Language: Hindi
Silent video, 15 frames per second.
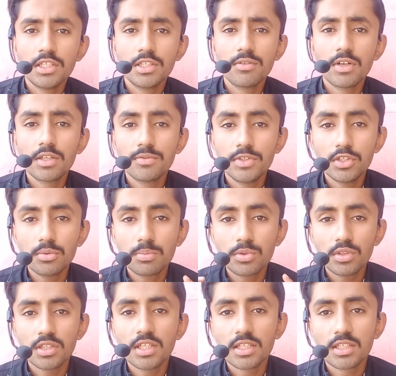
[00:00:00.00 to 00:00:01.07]
ये वाली वीडियो
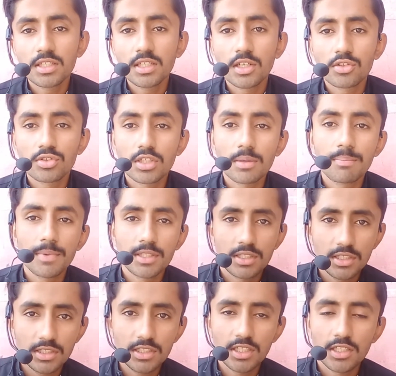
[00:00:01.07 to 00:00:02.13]
पूरी देखिएगा स्किप मत
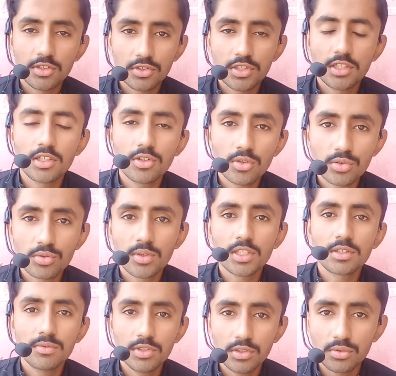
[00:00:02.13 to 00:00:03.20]
कीजिएगा तो चलिए दोस्तों
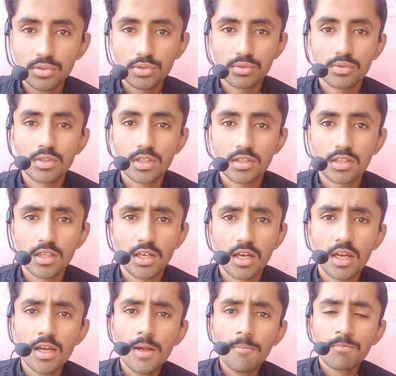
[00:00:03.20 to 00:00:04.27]
आज वीडियो को शुरू करते हैं
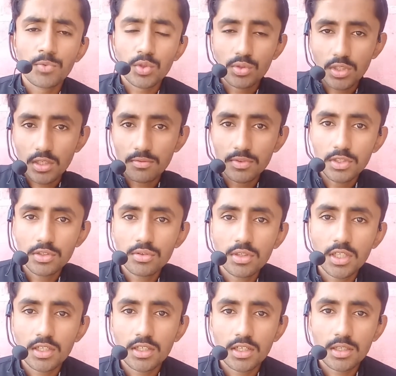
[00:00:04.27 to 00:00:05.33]
तो यार वीडियो
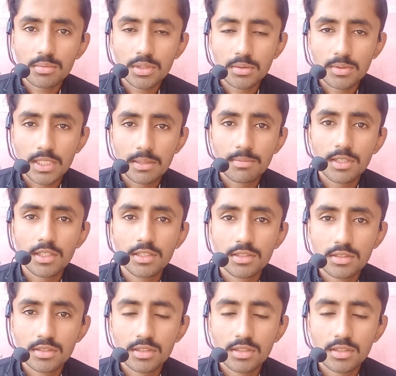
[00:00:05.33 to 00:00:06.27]
देखकर आप सब्सक्राइबर